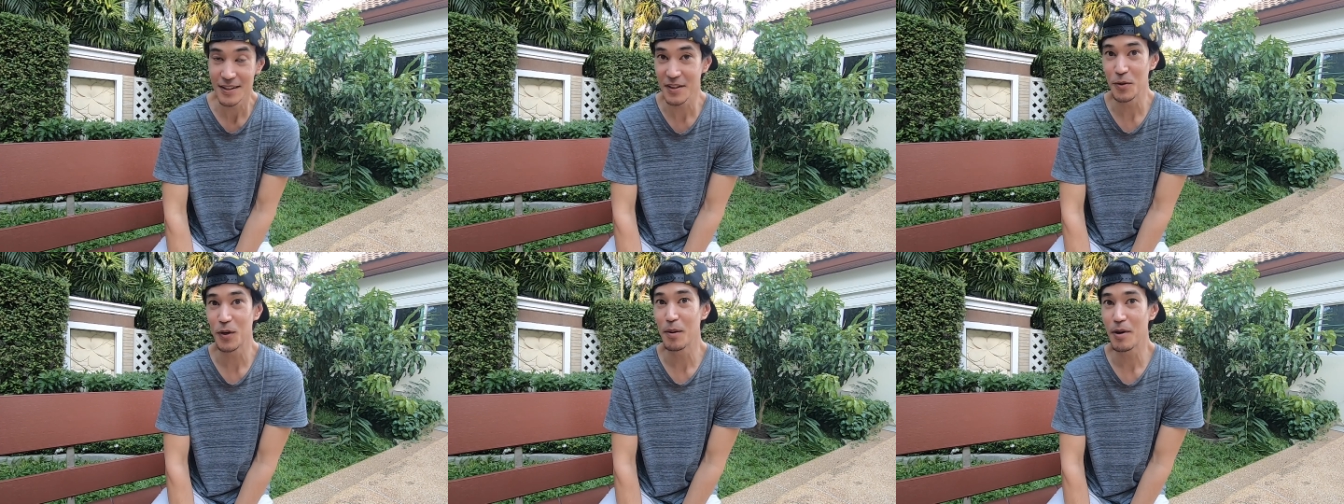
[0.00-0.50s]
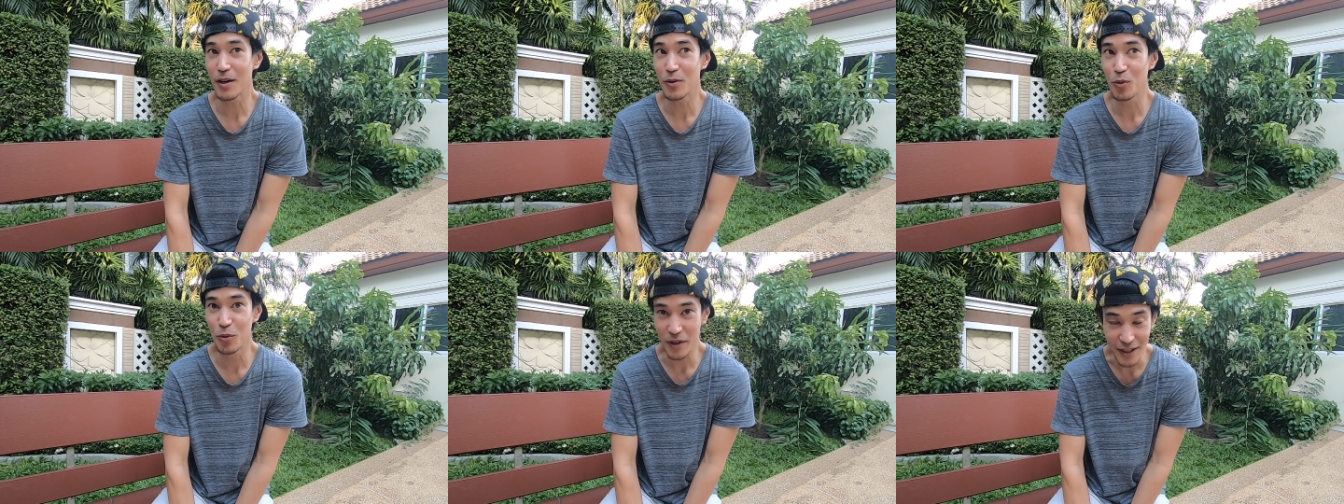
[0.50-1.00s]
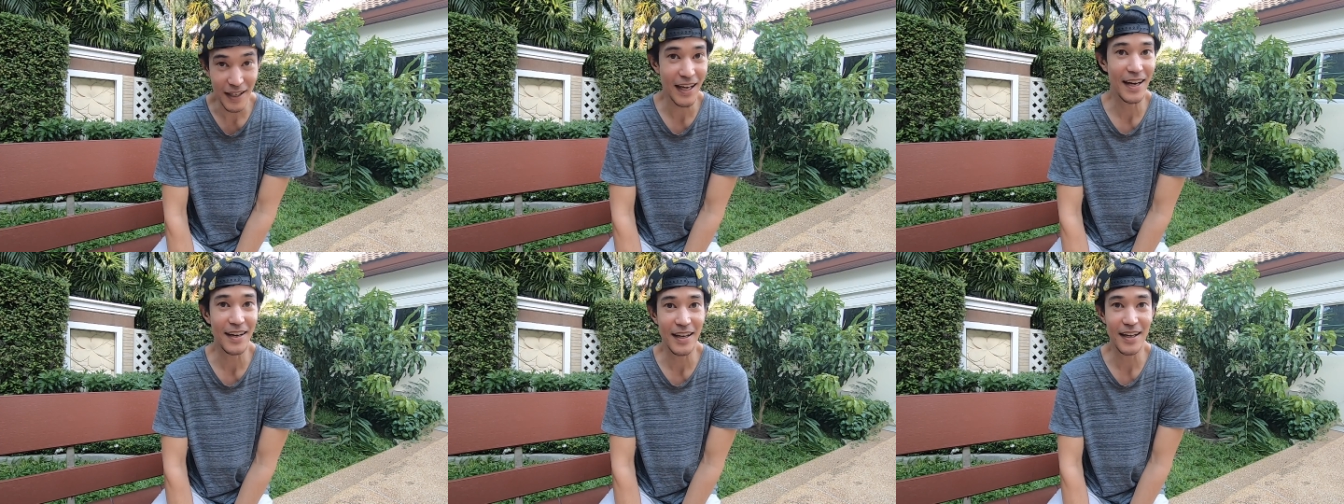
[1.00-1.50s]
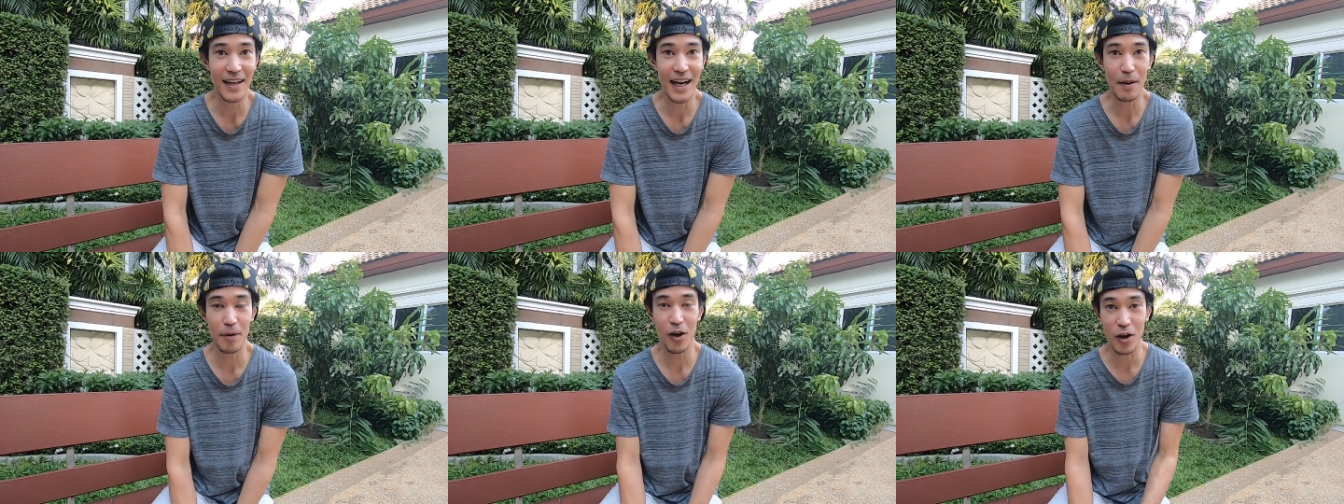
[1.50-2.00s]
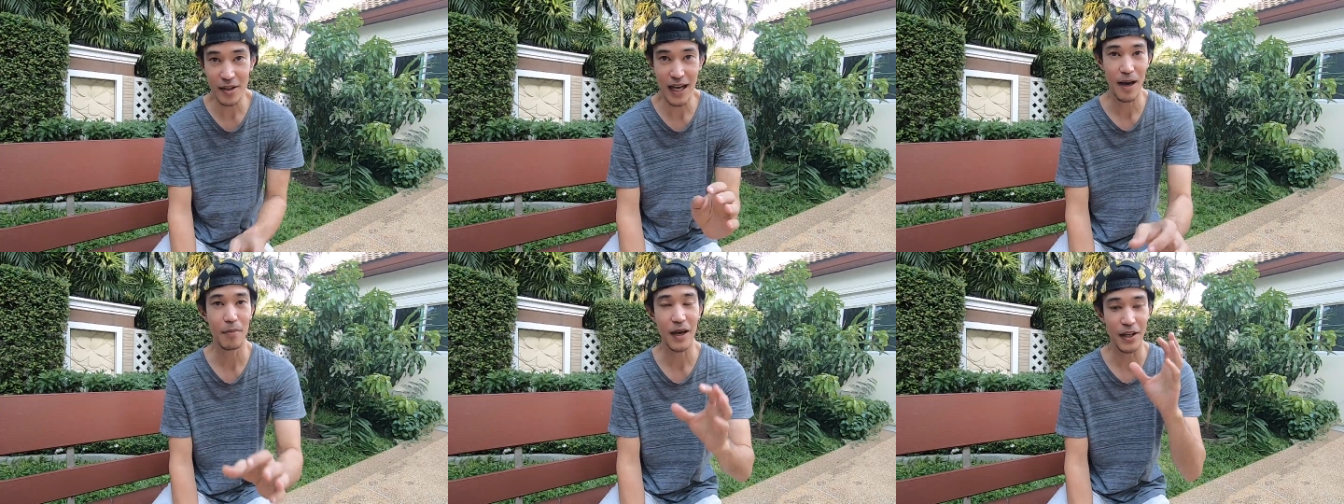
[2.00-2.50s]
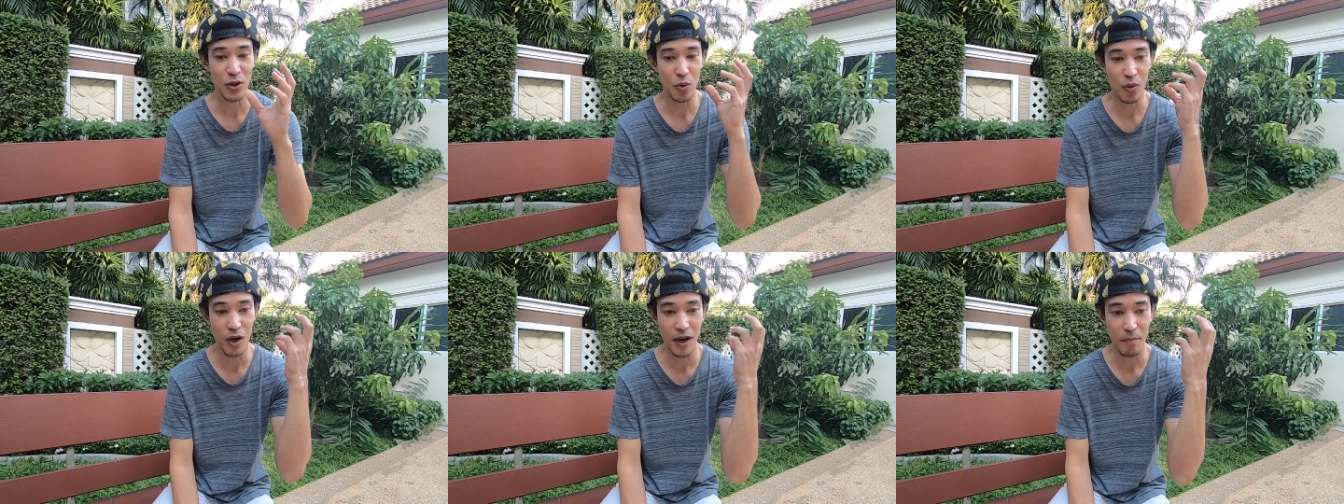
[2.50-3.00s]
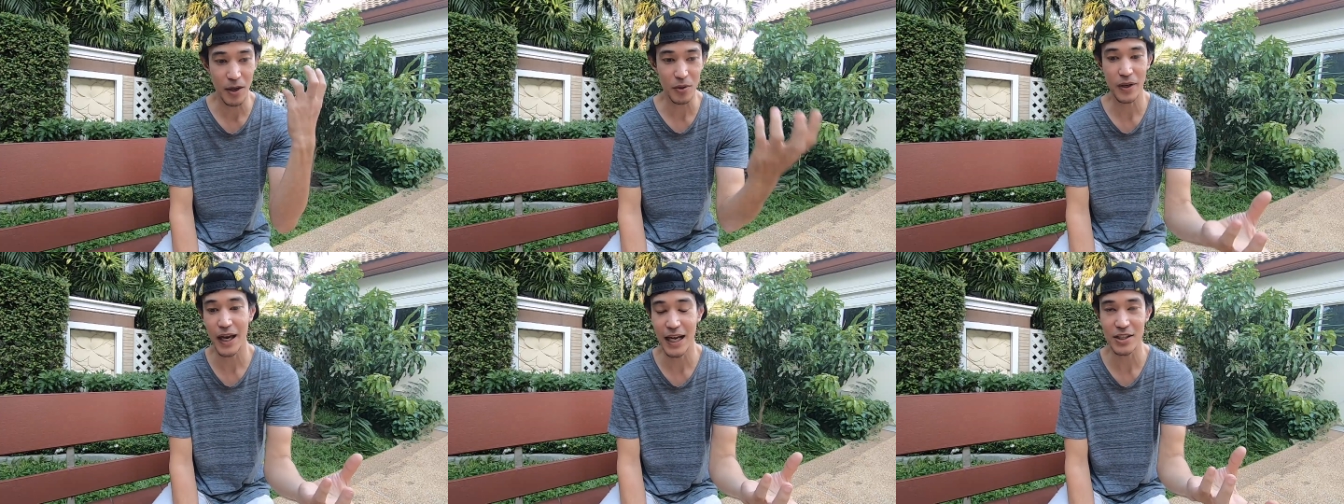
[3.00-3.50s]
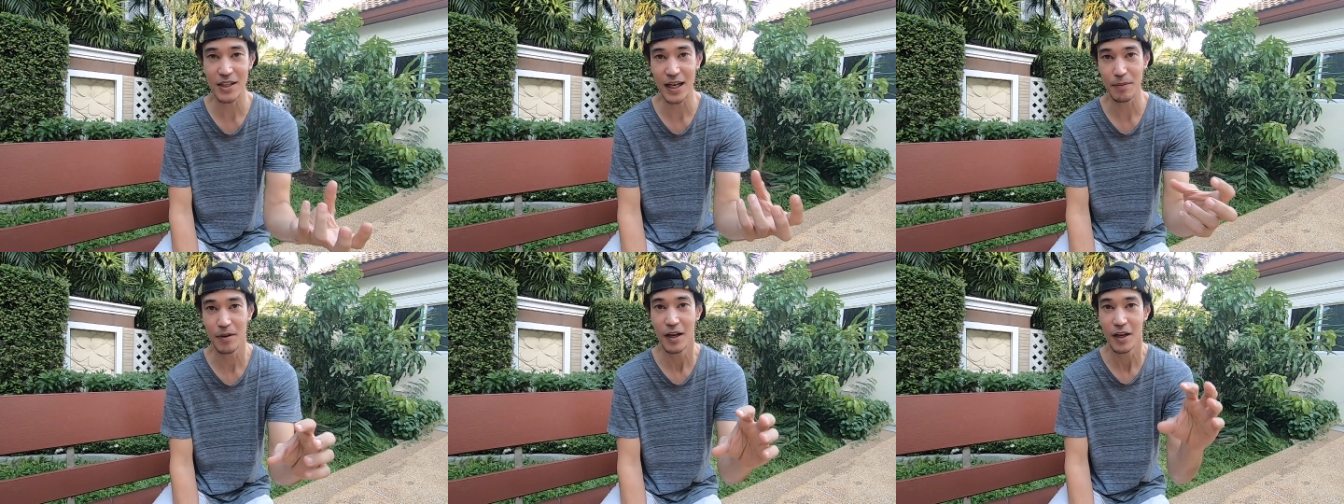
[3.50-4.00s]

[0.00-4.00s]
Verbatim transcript: ซึ่งดูแล้วมันก็ดูเนียนดีนะครับ แล้วก็แถมไอตัว bottle cage นะครับ